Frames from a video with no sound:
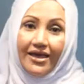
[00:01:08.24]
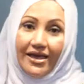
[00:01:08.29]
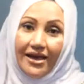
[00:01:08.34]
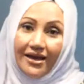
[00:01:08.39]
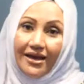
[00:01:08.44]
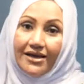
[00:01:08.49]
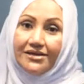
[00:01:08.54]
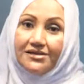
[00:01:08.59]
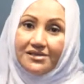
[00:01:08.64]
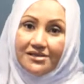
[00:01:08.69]
এই
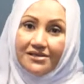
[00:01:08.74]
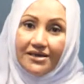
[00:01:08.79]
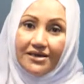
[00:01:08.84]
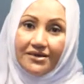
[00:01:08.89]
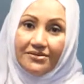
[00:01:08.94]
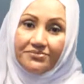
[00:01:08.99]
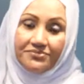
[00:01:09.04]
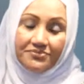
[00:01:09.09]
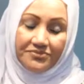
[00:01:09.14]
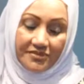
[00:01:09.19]
এলাচটা
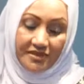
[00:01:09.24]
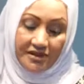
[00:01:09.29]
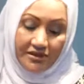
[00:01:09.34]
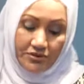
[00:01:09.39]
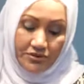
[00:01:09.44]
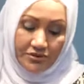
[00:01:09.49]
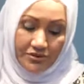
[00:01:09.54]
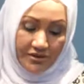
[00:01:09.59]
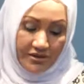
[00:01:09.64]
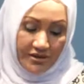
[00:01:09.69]

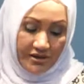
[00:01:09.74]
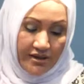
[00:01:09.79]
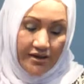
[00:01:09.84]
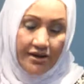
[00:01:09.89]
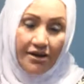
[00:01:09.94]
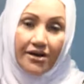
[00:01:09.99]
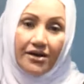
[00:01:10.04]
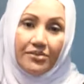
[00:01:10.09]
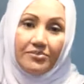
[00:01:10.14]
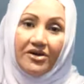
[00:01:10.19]
কিন্তু
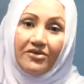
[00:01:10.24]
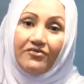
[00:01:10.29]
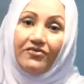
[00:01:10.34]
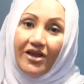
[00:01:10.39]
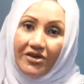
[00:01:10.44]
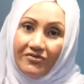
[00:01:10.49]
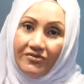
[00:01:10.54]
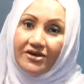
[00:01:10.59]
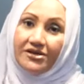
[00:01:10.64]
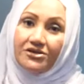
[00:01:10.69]

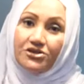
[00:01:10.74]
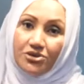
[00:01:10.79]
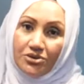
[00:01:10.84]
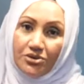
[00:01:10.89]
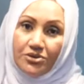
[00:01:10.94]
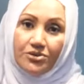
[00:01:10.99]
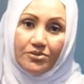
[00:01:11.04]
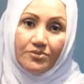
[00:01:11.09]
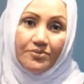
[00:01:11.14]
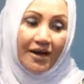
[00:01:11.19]
ফ্লেভারের জন্য
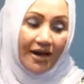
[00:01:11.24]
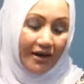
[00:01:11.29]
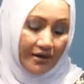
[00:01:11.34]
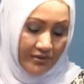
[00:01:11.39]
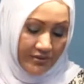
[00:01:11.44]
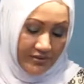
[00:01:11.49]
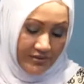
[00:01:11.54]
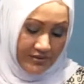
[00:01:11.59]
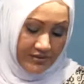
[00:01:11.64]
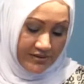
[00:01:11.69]
খুব
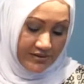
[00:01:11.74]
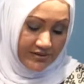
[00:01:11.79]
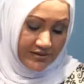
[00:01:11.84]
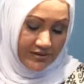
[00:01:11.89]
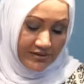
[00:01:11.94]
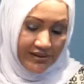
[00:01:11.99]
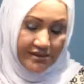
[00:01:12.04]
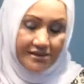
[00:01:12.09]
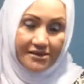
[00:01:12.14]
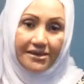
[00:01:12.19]
ভালো সো
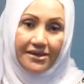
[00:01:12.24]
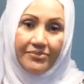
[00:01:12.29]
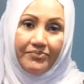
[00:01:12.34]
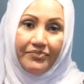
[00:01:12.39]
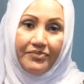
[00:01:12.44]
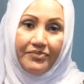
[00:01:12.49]
এই যে